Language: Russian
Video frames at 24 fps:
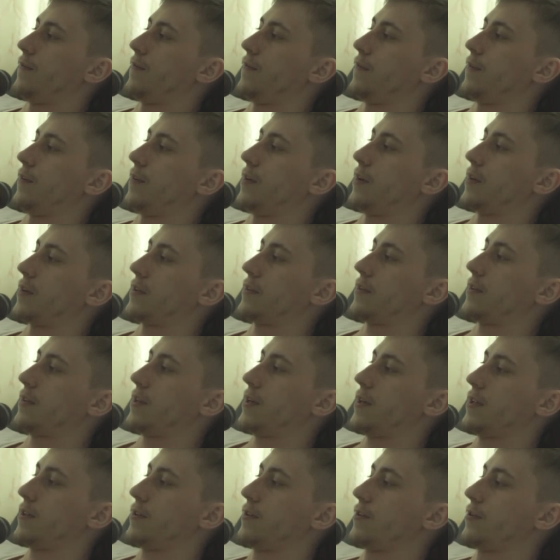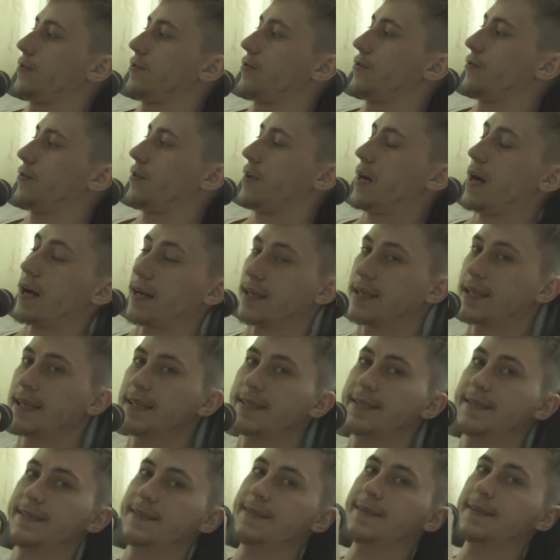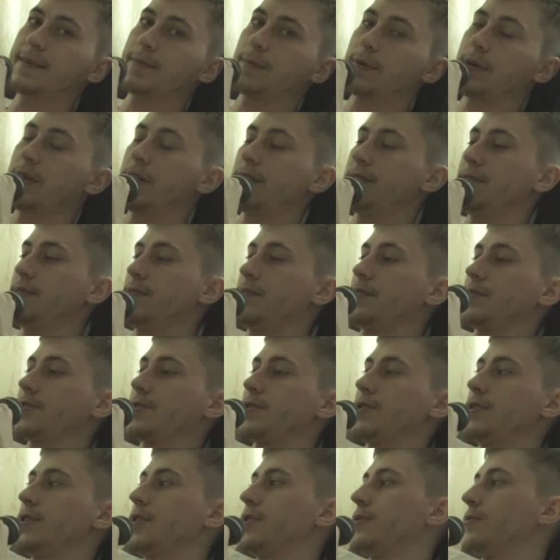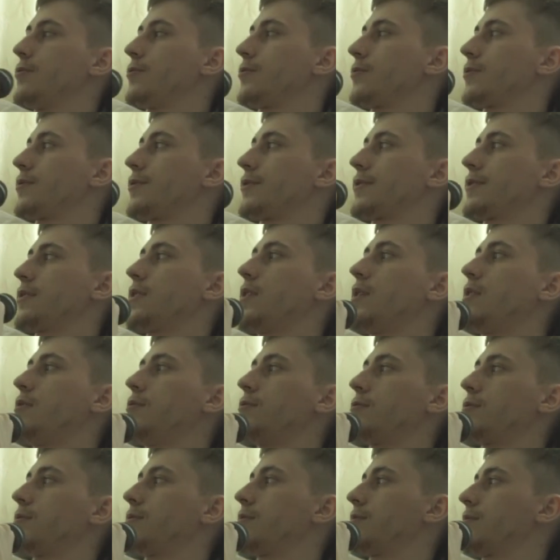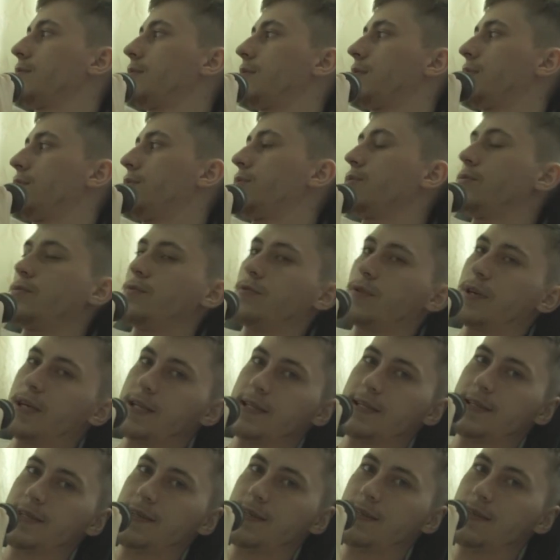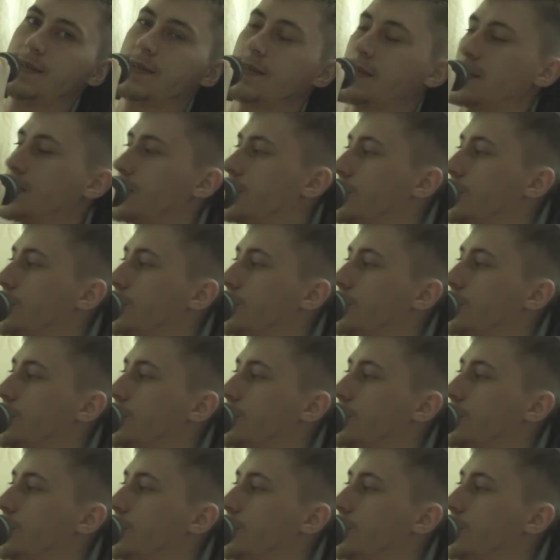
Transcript: Вартандеру, а, Годзинам, Годзины же делают кроссаут, но Годзины,